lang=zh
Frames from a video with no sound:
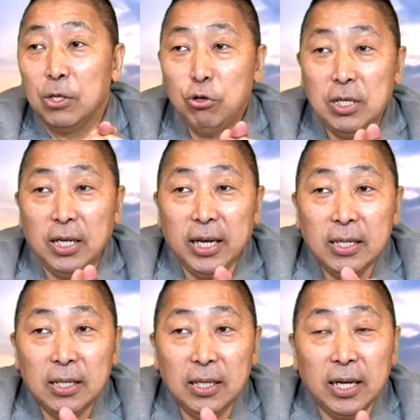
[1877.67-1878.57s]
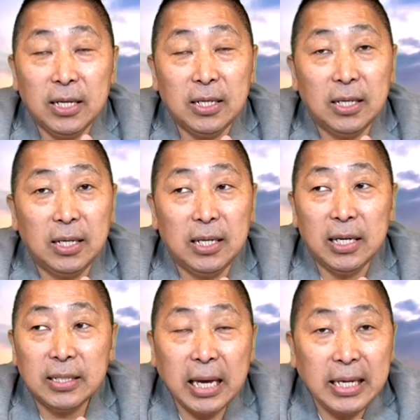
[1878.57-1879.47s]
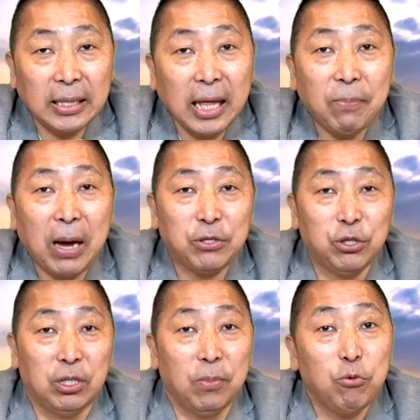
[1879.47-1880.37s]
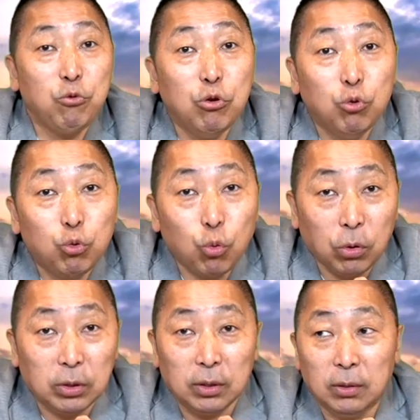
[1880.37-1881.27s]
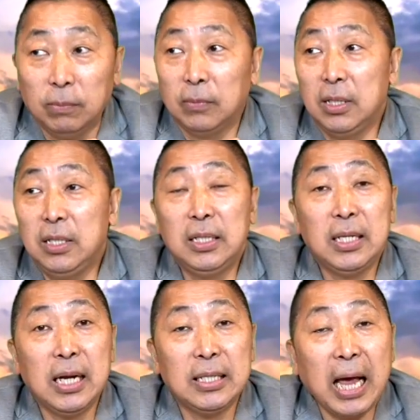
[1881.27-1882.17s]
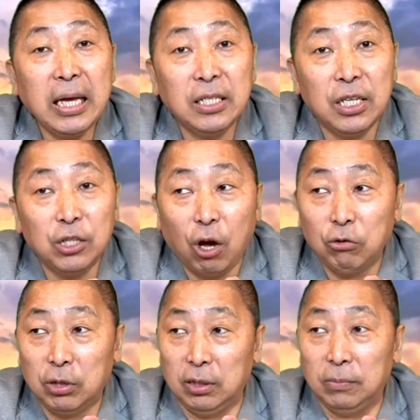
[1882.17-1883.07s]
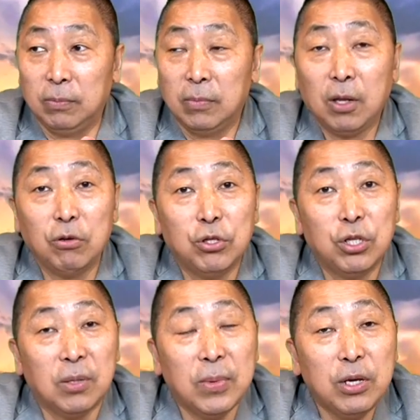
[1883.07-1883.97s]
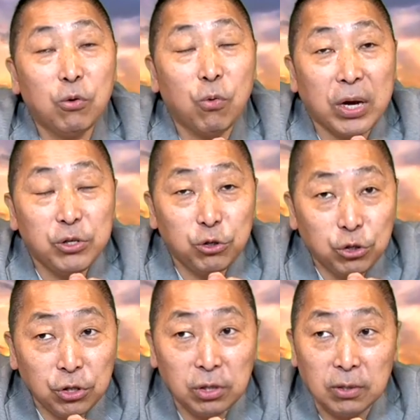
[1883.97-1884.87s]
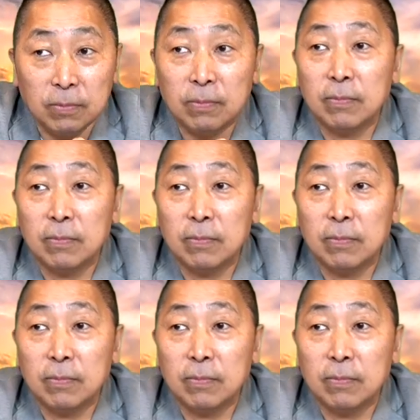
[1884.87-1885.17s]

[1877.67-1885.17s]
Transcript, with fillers: 就你连你连你连三峡大坝是怎么运作的，以及现在灾情到底到底是怎么一回事？